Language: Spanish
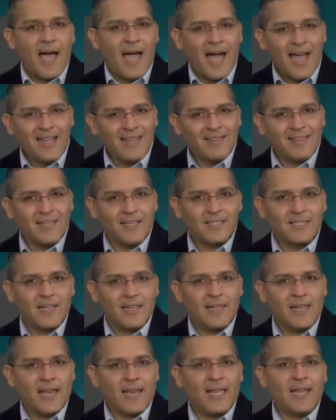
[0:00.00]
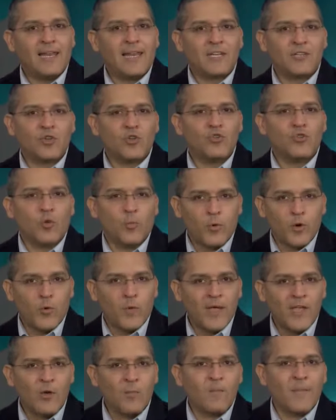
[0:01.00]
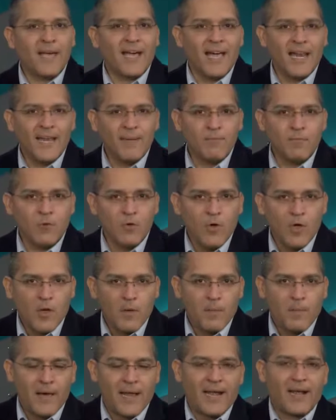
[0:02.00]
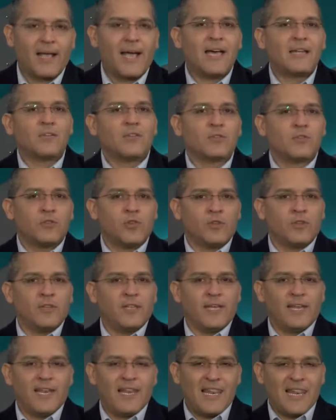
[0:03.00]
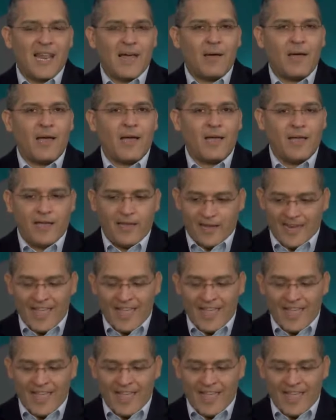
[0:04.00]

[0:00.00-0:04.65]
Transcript: antes la legislación no proveía un mecanismo para casos donde la,